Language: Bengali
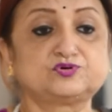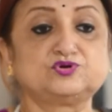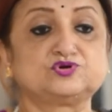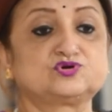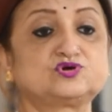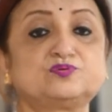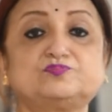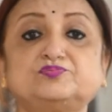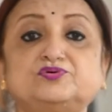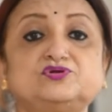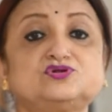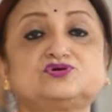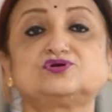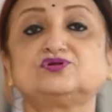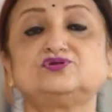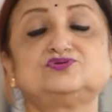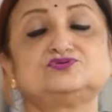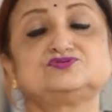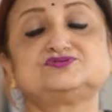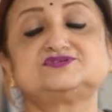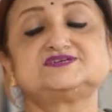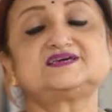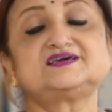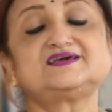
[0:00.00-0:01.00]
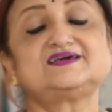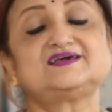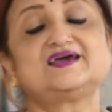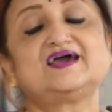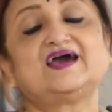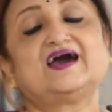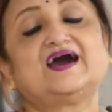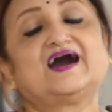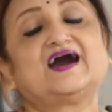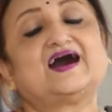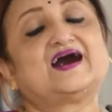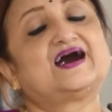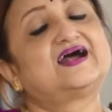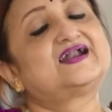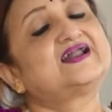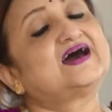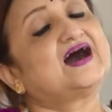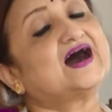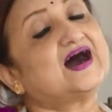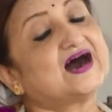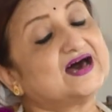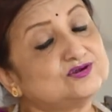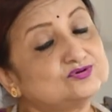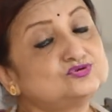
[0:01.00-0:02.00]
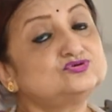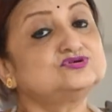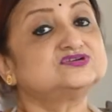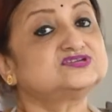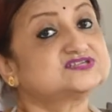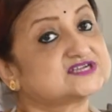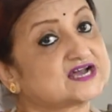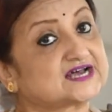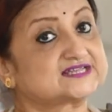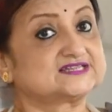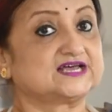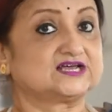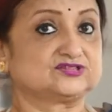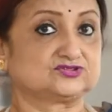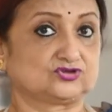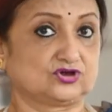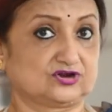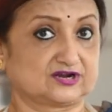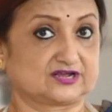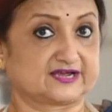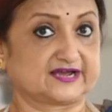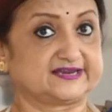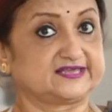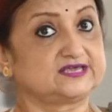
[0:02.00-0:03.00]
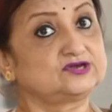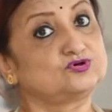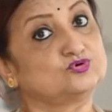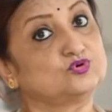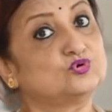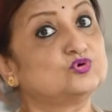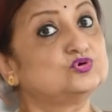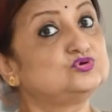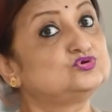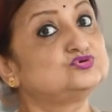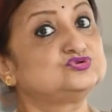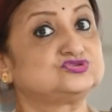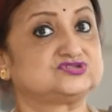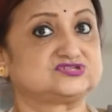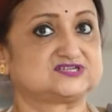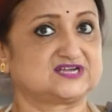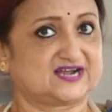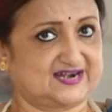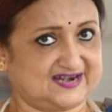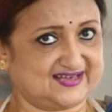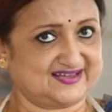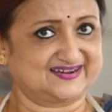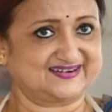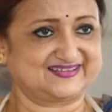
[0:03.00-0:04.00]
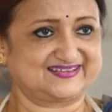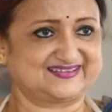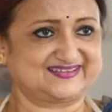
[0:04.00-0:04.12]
ফুলকো ফুলকো লুচি আর আলুর সাদা তরকারি হলুদ চারা আর